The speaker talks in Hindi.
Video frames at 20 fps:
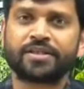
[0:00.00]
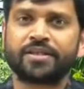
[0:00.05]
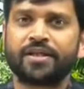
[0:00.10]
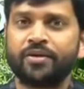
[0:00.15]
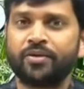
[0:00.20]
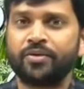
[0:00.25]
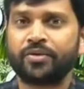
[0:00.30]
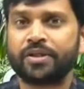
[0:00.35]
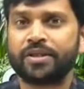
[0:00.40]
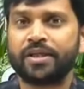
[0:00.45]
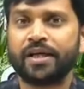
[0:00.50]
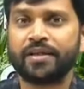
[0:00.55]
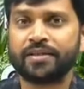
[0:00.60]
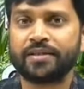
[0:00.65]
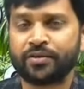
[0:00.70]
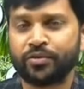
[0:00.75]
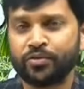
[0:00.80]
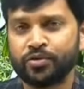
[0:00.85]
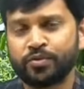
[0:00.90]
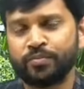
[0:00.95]
ऑर्गेनाइजेशन
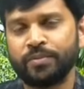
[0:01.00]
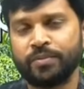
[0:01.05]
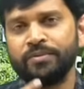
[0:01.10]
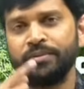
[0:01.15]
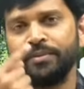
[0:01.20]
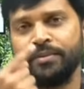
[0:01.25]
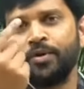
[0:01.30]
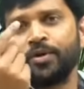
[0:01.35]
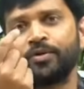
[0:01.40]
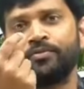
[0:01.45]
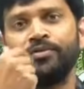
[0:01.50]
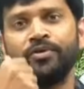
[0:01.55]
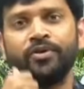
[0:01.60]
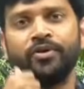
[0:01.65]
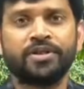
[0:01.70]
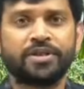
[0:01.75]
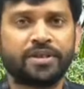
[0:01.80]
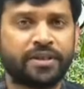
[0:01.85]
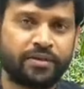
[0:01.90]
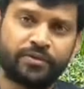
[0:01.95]
उसमें भी मॉर्फोलॉजी
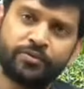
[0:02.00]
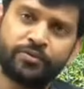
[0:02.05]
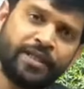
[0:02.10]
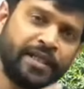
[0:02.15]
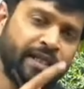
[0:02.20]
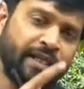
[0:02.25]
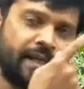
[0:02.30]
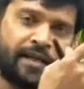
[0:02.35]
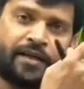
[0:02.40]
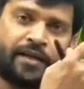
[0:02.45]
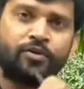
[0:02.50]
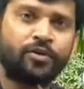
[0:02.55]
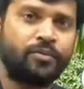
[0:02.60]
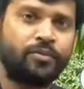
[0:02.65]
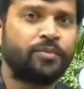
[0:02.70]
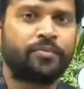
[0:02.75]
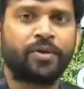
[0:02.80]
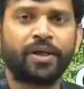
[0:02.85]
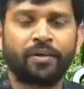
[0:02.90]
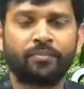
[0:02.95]
एक एनाटॉमी
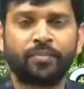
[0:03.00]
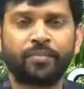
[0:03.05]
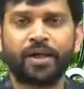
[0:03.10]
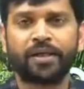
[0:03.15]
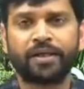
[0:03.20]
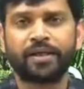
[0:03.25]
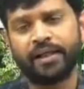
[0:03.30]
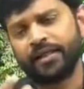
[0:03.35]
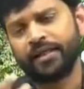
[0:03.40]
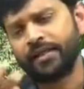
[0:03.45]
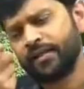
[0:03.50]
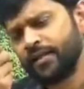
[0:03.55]
वाला पार्ट आएगा